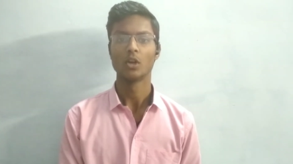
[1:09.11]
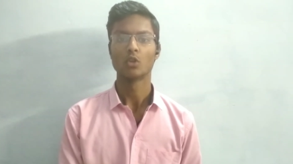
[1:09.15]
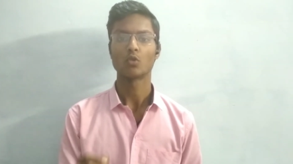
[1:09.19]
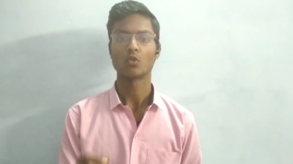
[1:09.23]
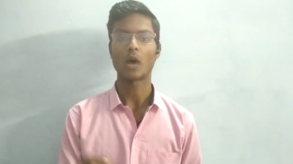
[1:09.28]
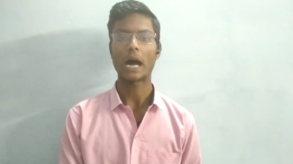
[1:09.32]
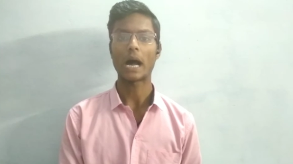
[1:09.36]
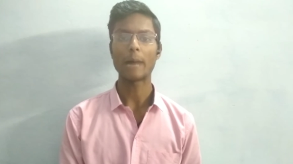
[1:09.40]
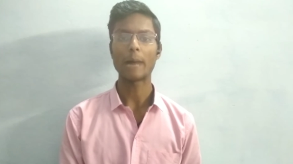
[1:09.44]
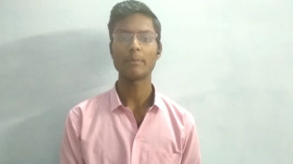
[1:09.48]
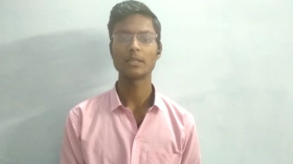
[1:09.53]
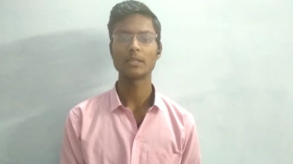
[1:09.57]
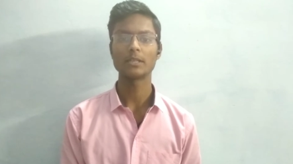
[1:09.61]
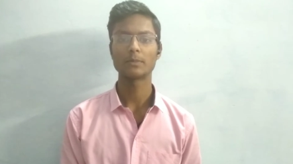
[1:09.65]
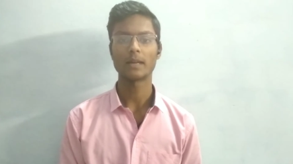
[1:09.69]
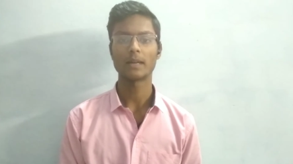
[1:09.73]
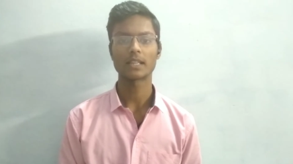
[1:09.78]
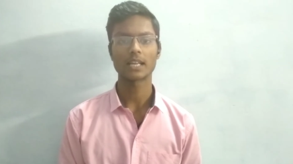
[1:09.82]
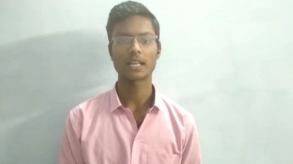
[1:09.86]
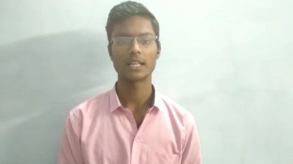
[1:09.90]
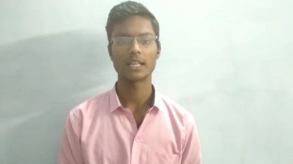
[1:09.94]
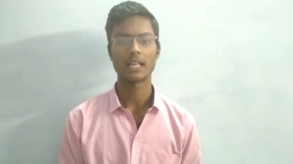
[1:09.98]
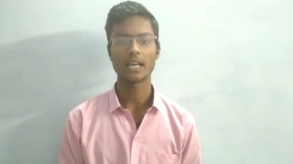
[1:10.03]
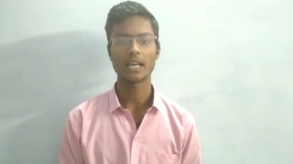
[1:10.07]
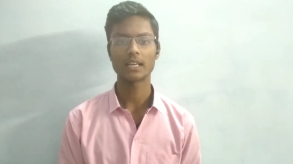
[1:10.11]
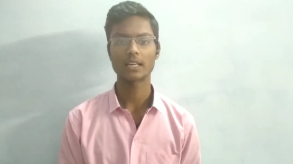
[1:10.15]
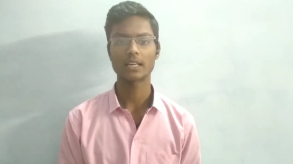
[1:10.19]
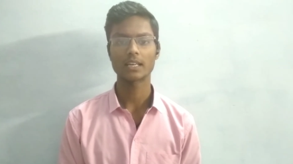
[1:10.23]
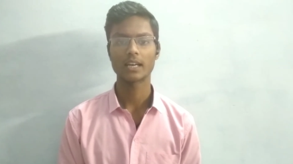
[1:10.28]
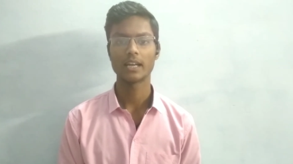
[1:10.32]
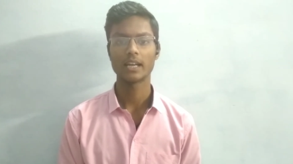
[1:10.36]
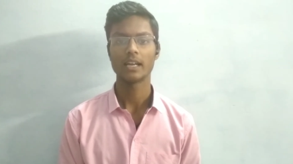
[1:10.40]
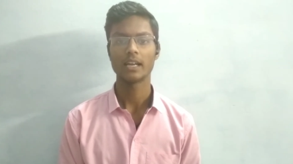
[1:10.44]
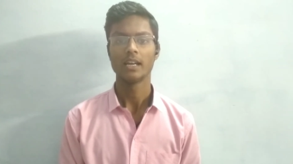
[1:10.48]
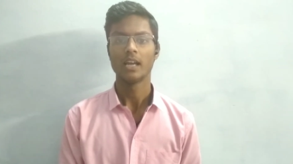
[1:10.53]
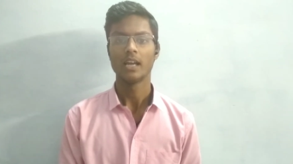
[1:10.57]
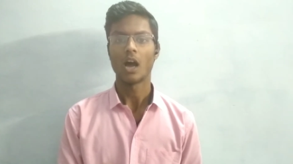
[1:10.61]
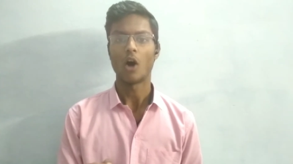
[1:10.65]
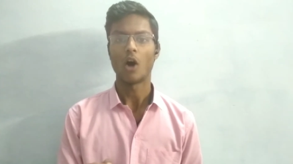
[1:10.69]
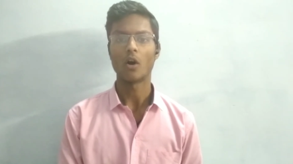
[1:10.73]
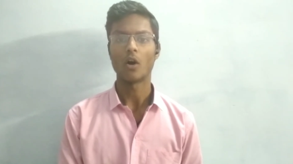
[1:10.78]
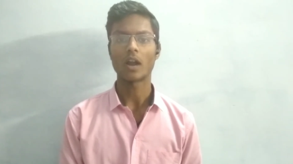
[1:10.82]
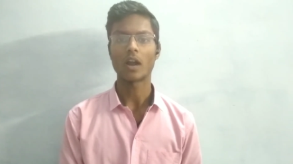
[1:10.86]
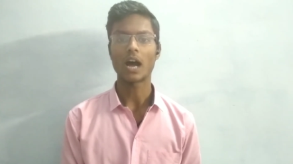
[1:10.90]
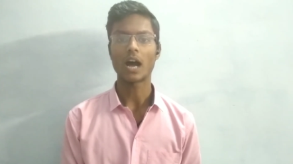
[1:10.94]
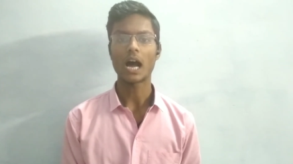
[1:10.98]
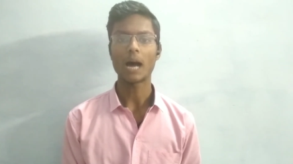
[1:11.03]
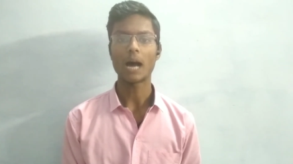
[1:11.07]
तो आप इस बात का ध्यान रखें
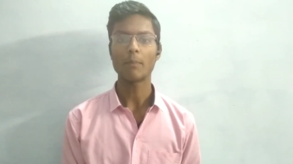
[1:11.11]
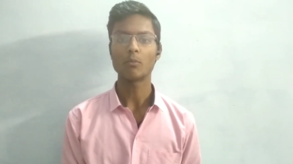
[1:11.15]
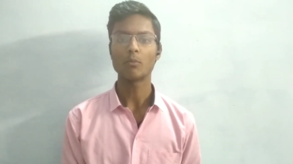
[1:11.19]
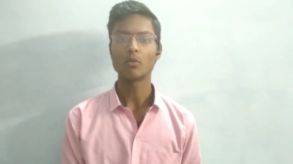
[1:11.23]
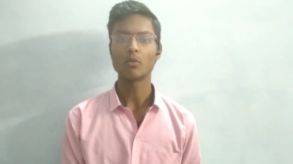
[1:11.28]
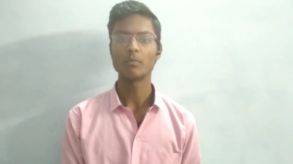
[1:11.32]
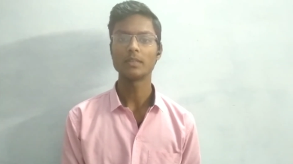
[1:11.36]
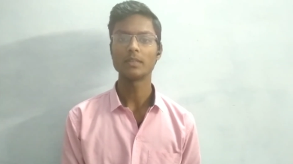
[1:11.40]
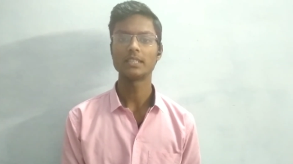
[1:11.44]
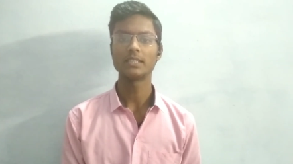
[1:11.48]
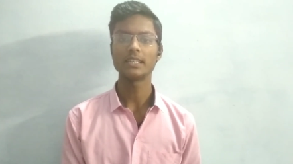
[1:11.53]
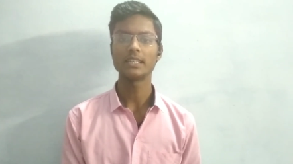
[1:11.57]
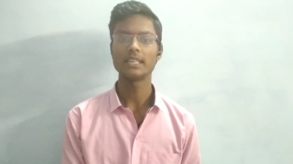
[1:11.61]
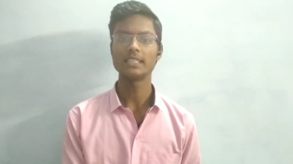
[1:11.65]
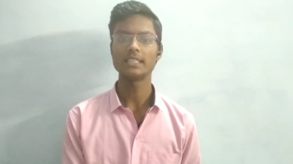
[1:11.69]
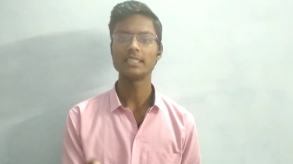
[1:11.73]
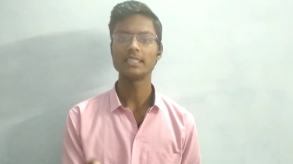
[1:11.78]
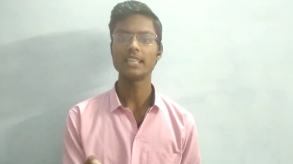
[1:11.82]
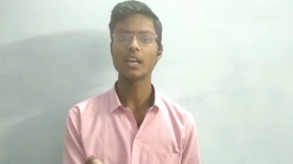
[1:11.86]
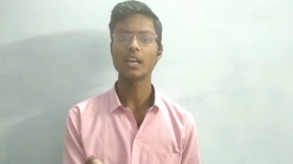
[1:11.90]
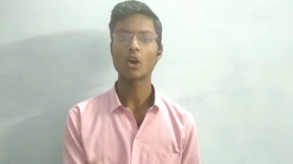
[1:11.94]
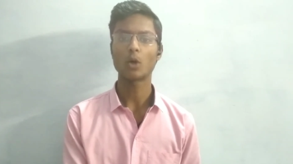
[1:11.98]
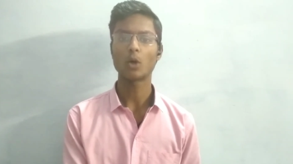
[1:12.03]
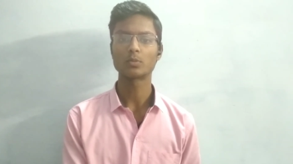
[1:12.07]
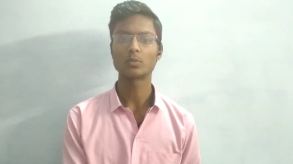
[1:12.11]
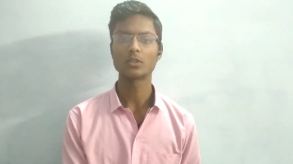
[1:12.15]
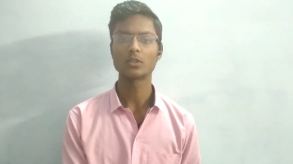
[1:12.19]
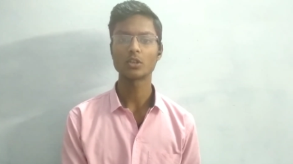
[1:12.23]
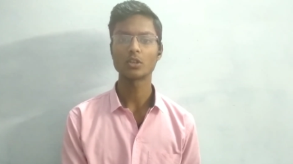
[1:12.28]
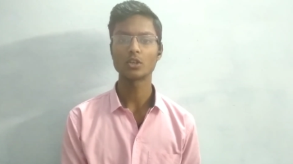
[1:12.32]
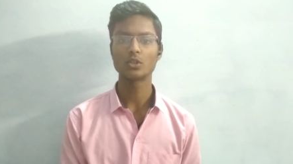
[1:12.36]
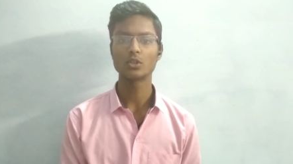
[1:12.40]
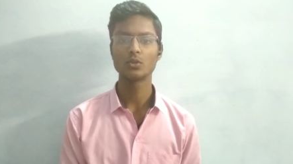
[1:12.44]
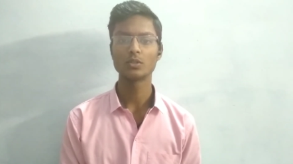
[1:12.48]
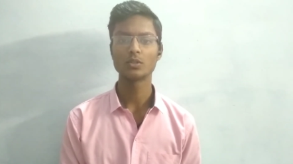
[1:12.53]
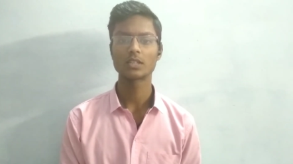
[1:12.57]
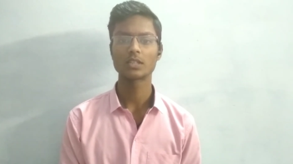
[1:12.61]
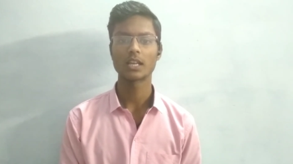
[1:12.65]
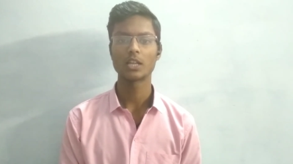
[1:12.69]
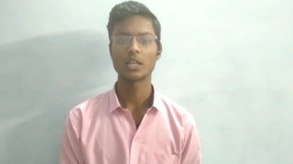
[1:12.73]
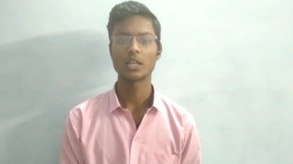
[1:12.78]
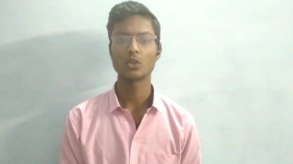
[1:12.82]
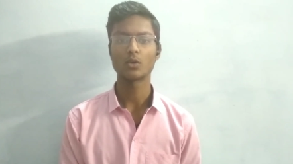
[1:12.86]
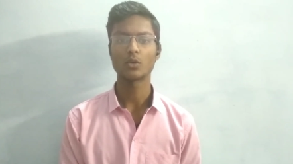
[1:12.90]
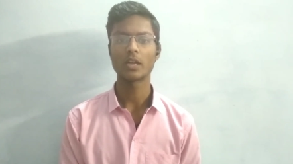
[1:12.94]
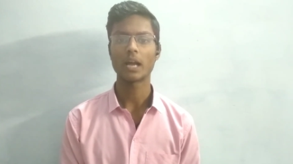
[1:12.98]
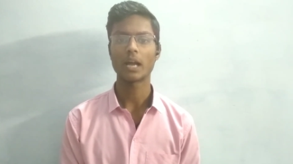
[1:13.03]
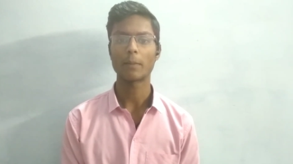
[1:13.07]
और आप उनमें से किसी एक ऑप्शन को चूज करें
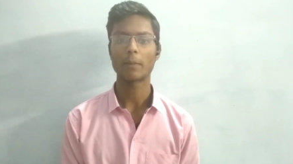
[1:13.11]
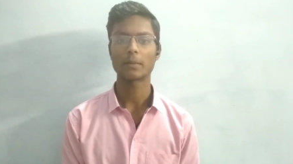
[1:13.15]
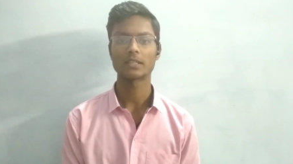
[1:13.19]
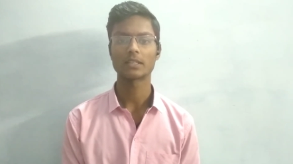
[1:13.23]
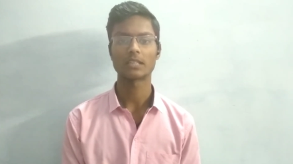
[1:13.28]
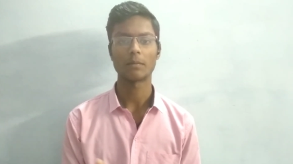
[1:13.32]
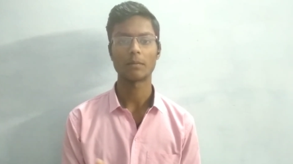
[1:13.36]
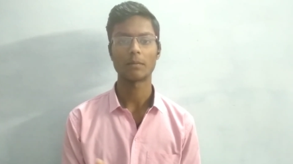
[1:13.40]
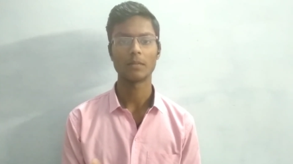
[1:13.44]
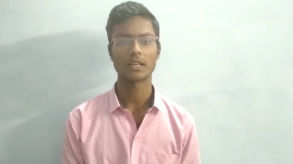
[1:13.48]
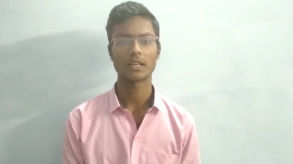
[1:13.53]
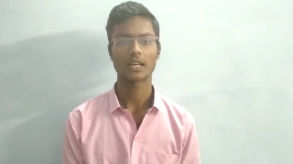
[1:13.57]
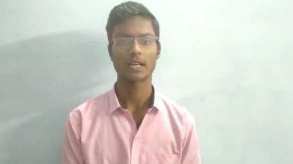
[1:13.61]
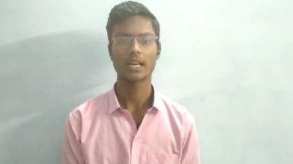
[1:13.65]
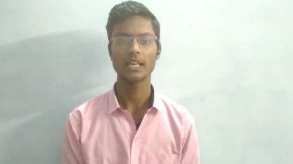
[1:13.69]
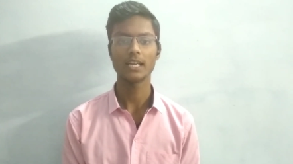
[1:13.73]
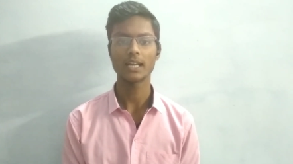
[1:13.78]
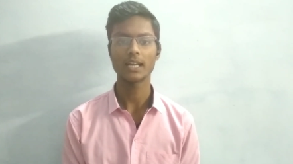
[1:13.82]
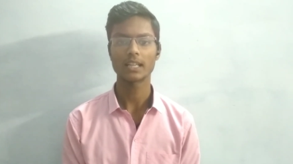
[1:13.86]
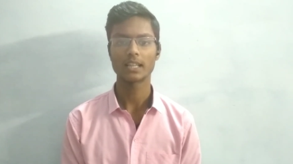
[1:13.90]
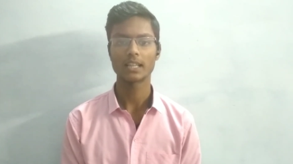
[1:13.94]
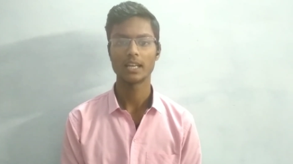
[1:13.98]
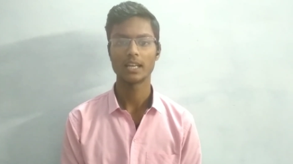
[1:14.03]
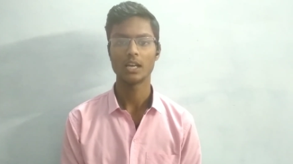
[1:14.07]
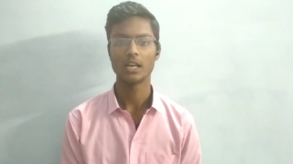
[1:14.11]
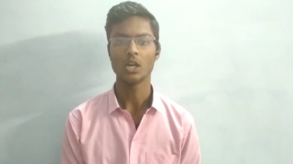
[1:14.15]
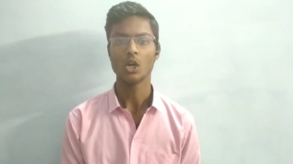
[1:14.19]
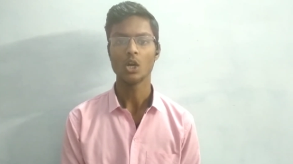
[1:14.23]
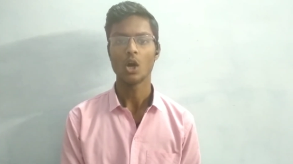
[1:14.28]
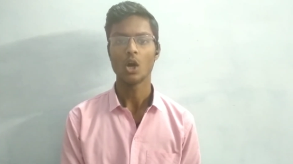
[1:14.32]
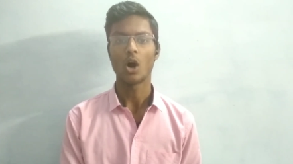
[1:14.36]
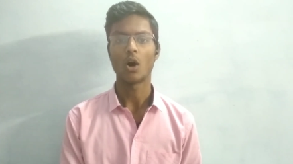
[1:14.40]
जो कि आपके सामने रखे जाते हैं